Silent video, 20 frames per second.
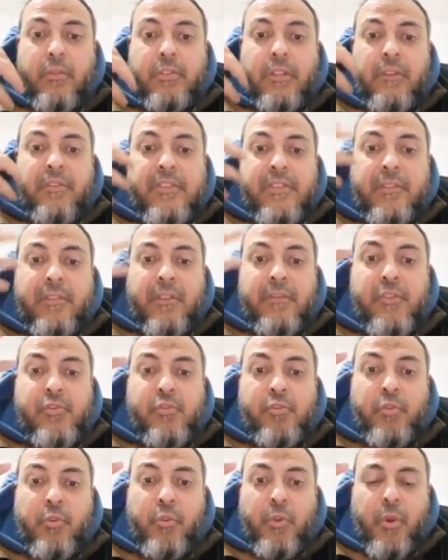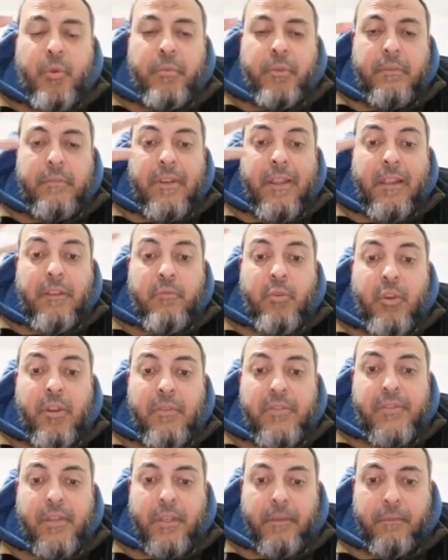وتحفظ تحفظه طول العمر من
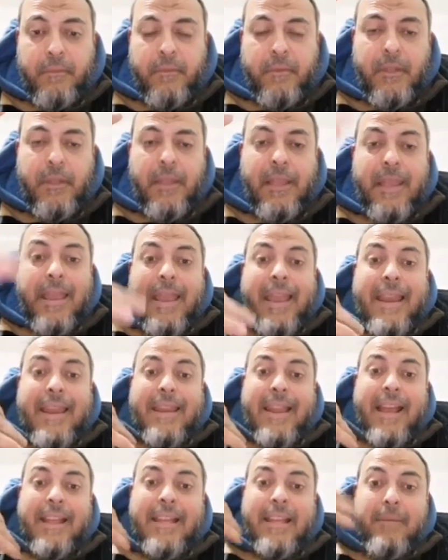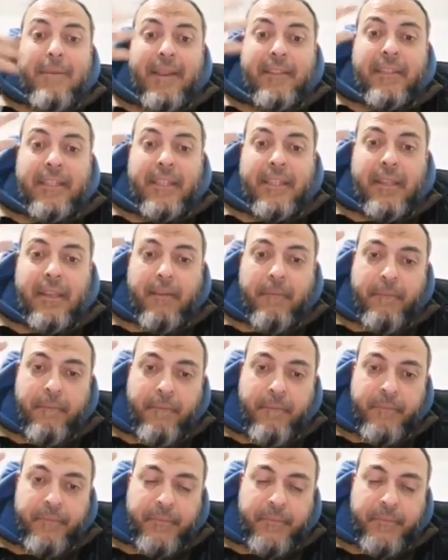كل المصايب الحاجه اللي بعد كده